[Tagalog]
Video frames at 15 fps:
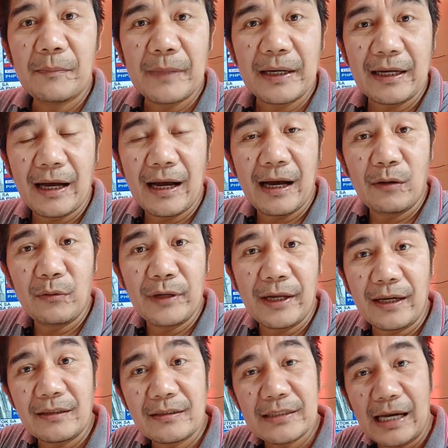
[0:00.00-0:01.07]

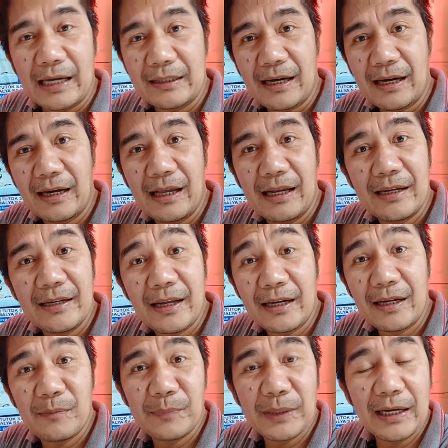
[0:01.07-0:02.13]
pagkakakonek, sa katagalan na rin ng